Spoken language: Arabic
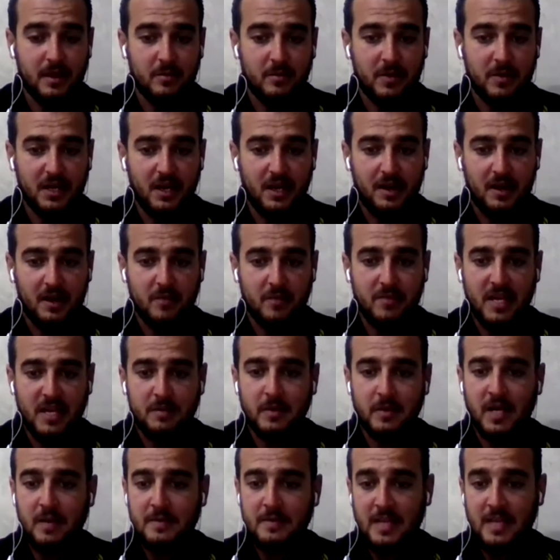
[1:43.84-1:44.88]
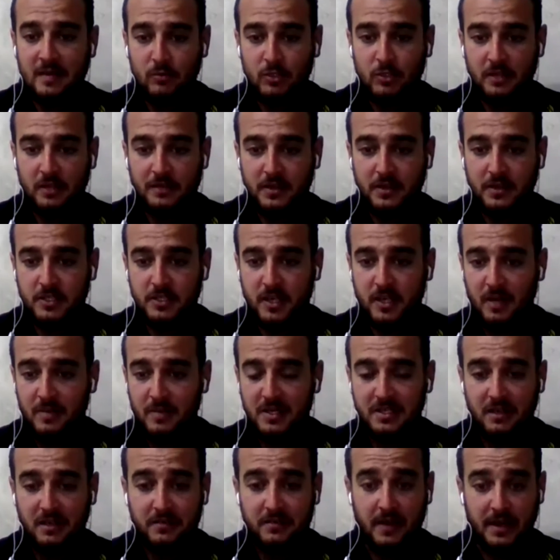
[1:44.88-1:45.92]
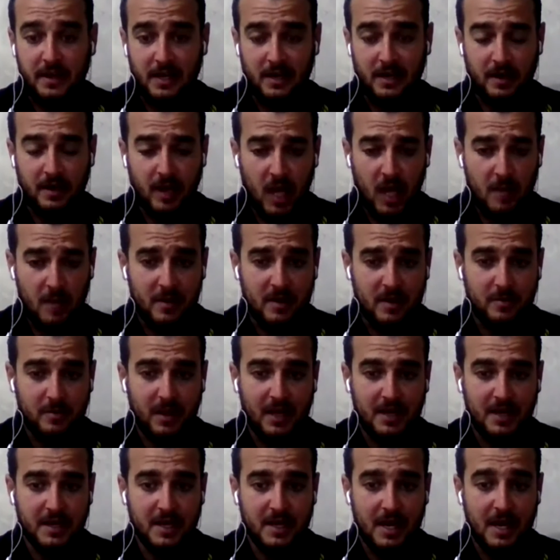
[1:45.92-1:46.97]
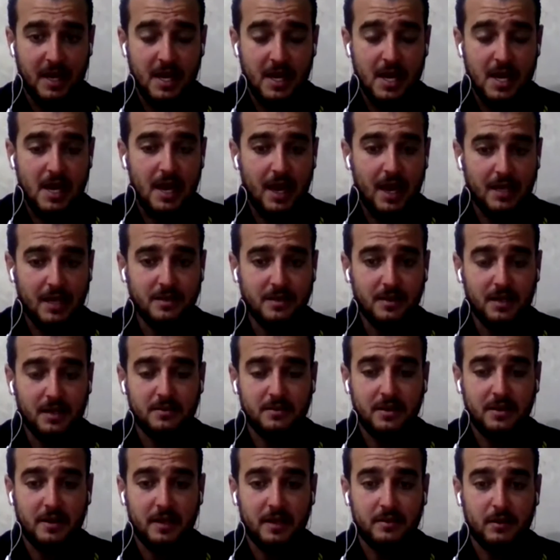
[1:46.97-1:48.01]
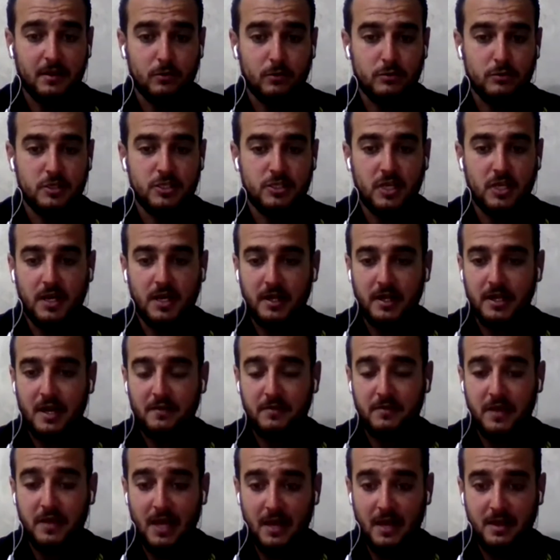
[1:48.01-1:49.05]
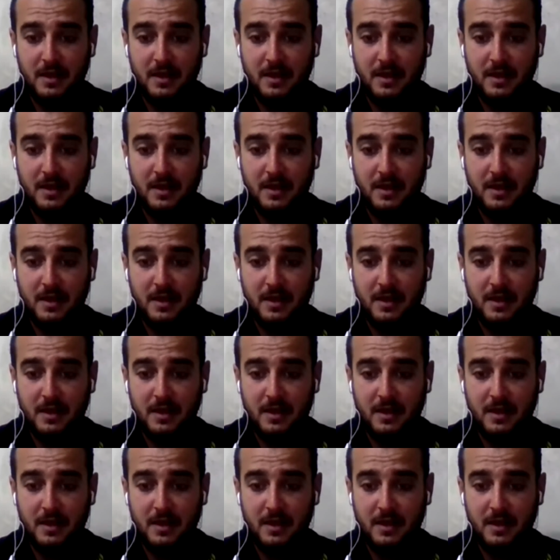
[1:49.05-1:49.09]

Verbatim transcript: من غارة بالبراميل المتفجرة بالإضافة إلى الألغام البحرية أيضا الطيران الروسي شارك في هذه